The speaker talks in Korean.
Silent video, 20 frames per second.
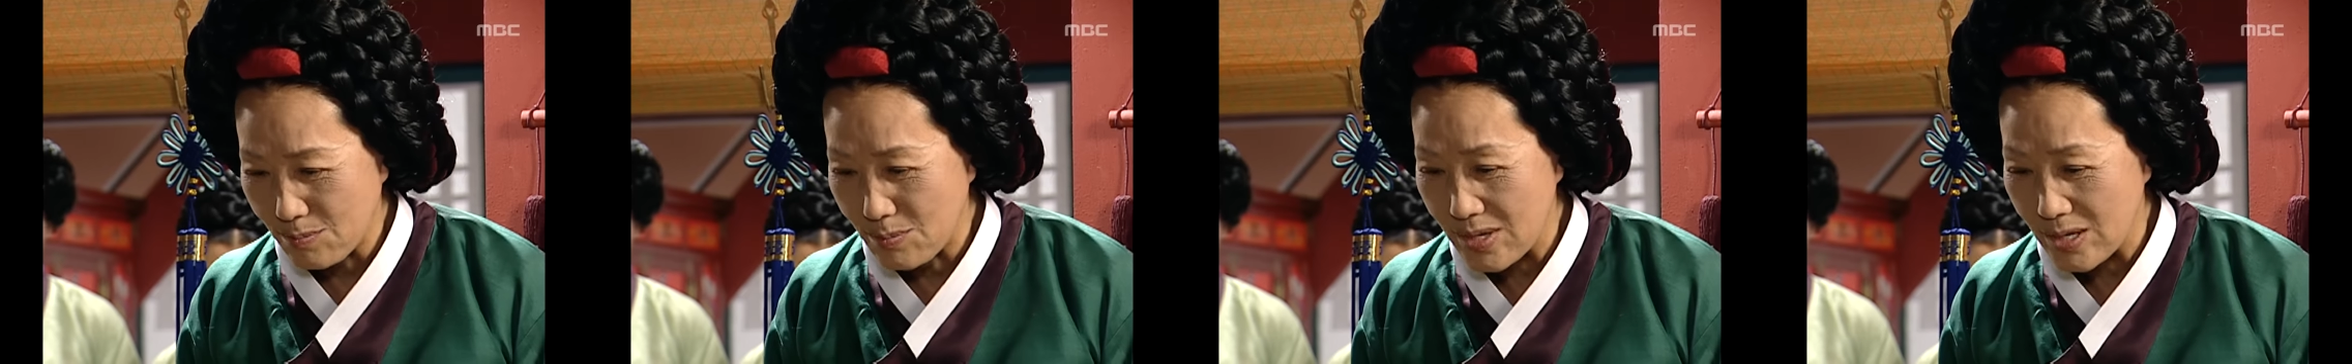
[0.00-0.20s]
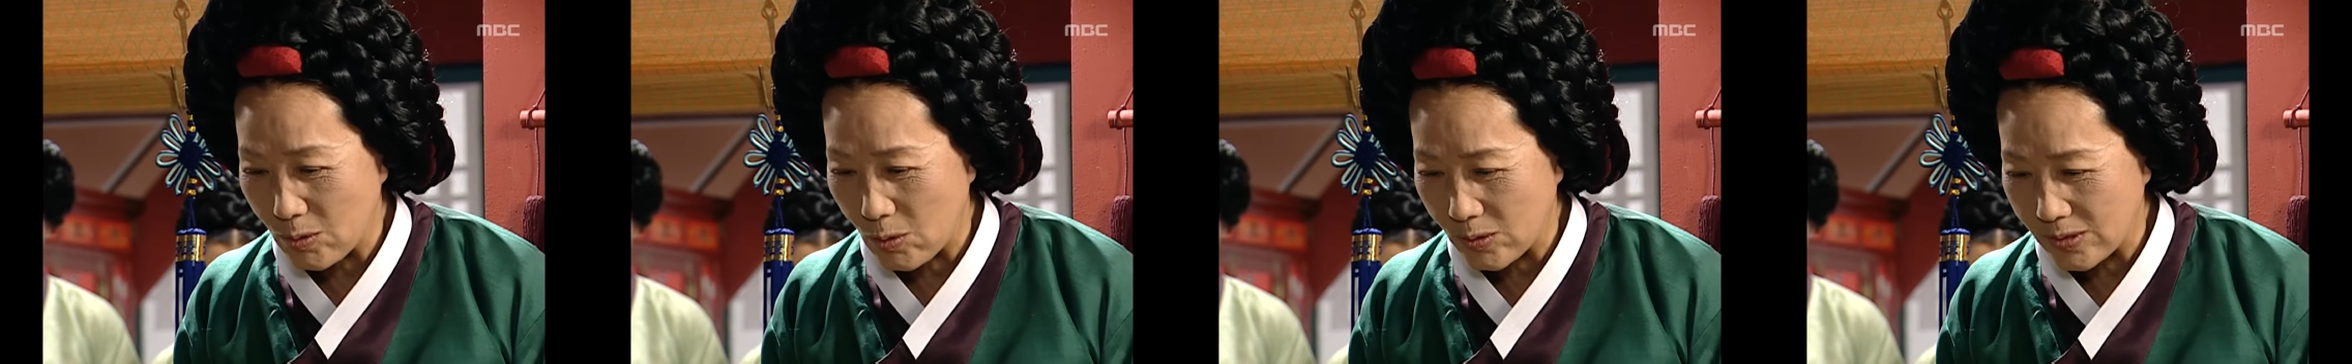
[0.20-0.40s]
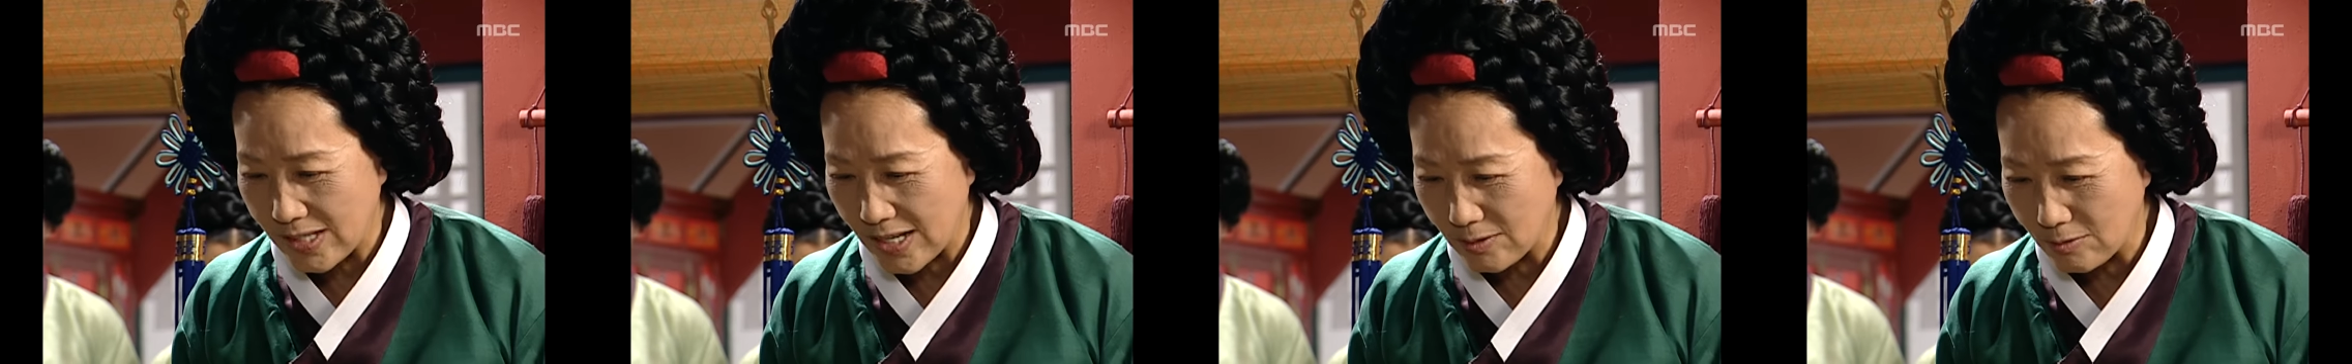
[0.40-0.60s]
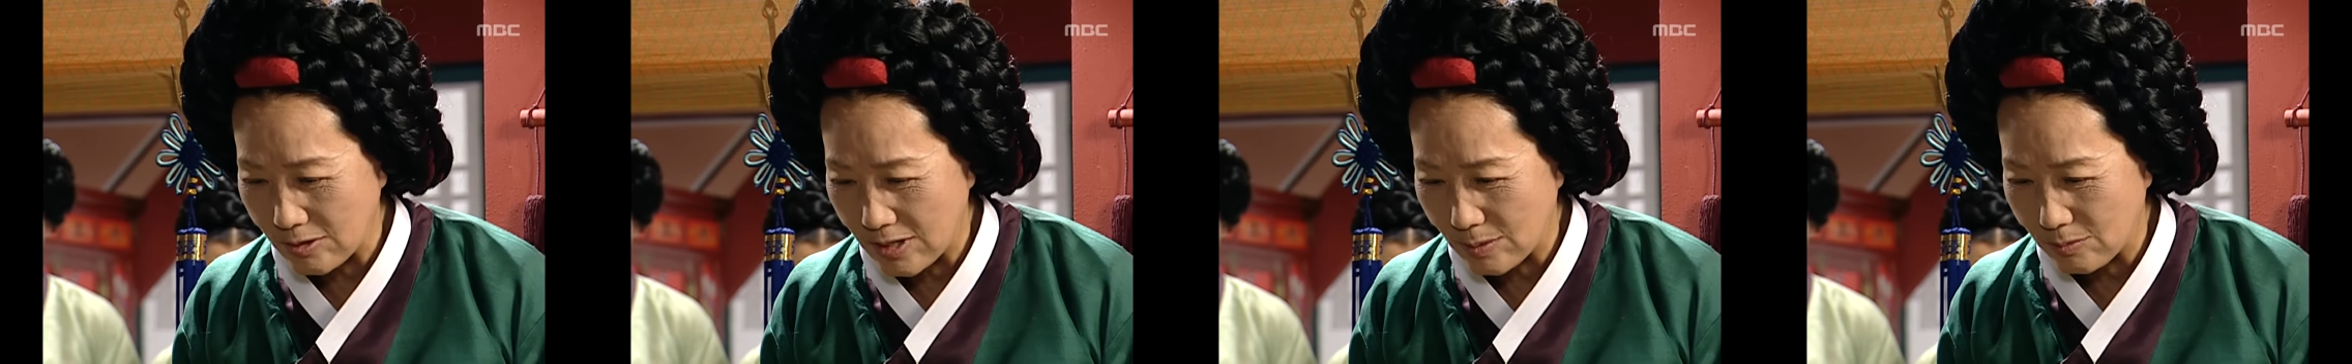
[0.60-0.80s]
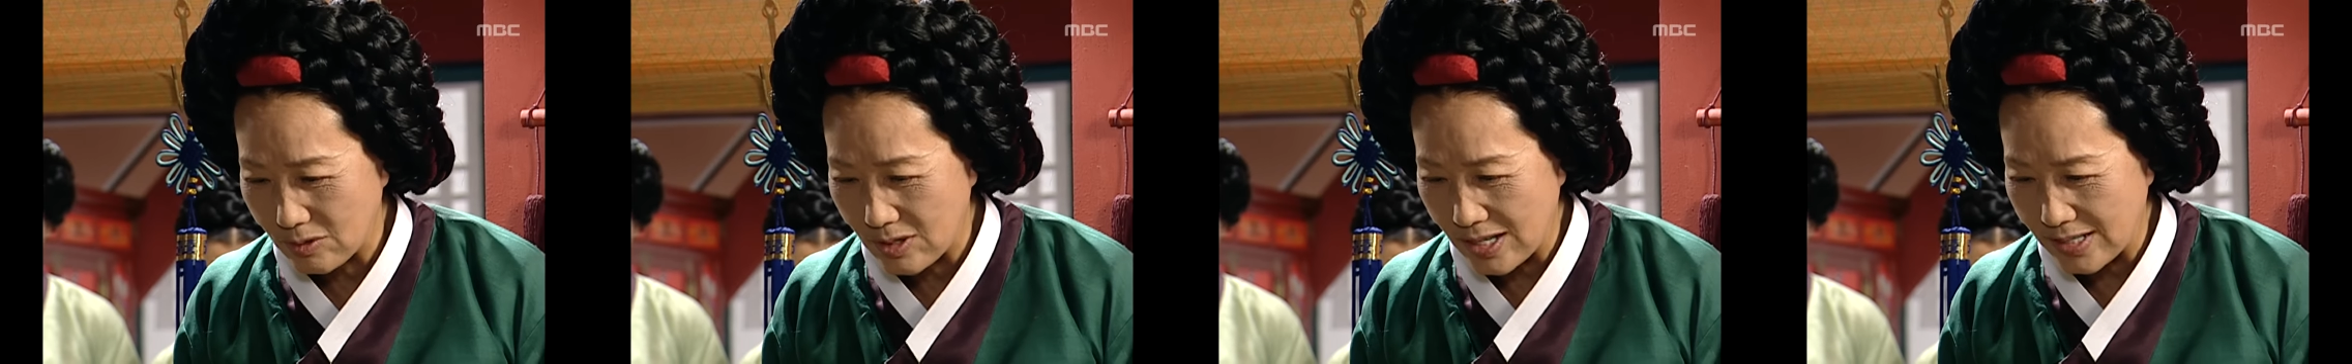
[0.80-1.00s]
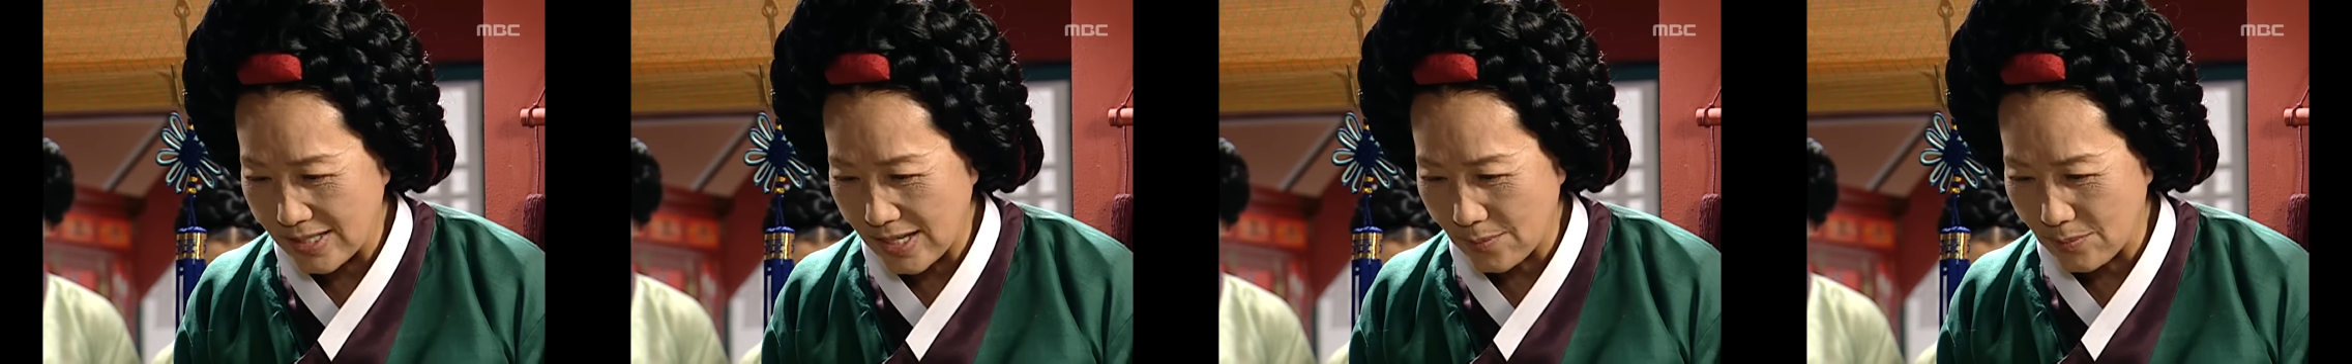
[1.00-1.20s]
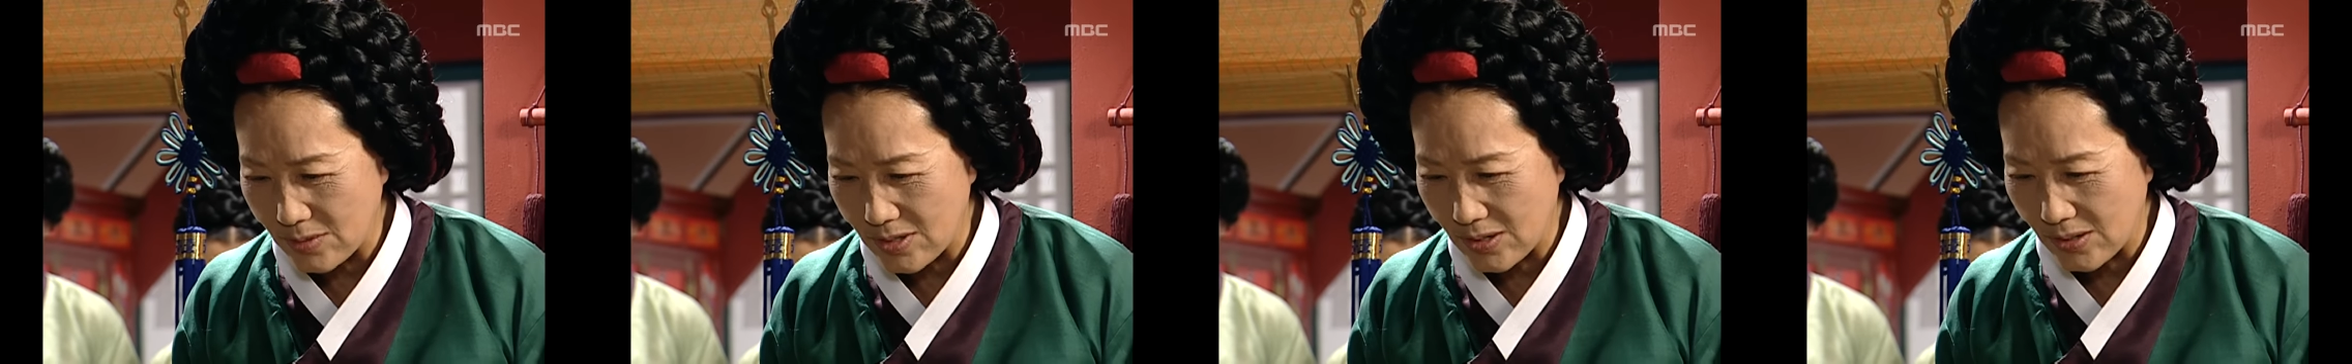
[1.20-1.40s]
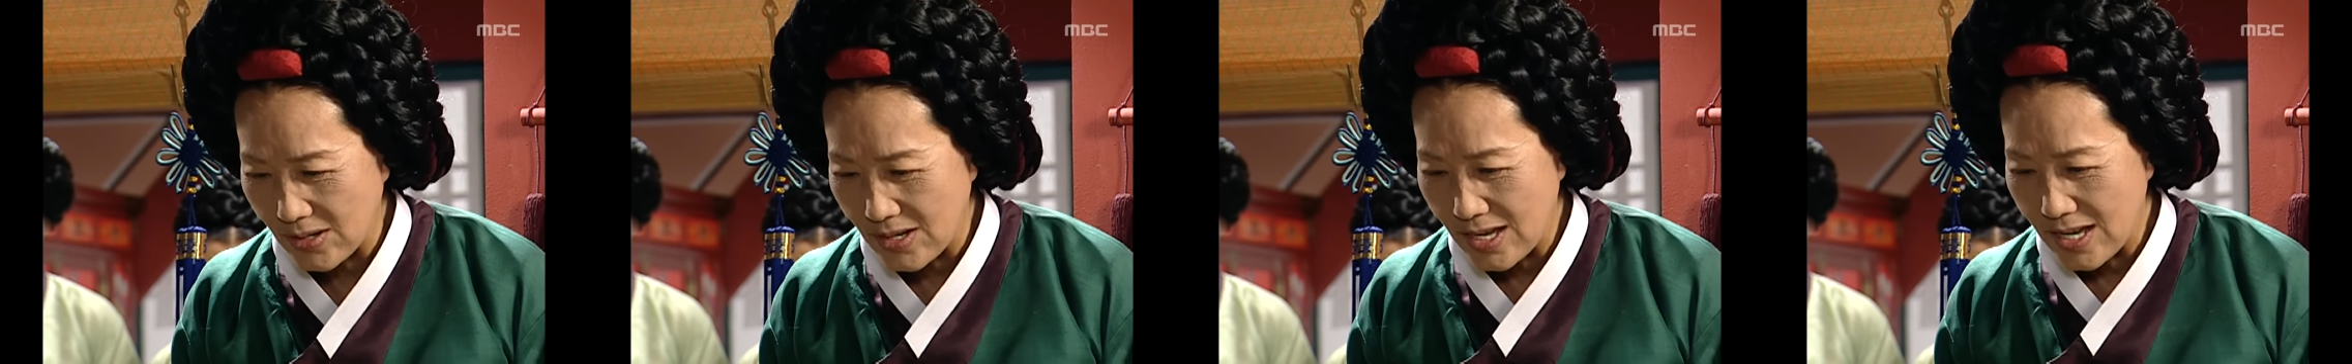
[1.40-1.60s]
미국 창구가 물에
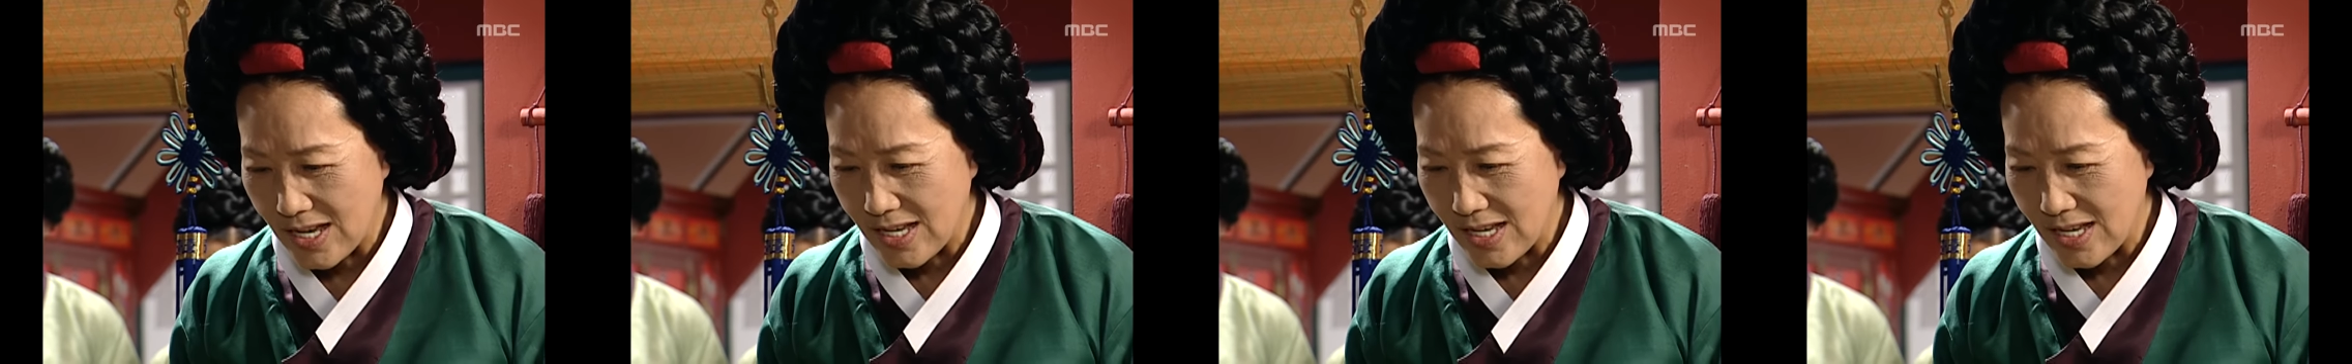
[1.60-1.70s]
잠겨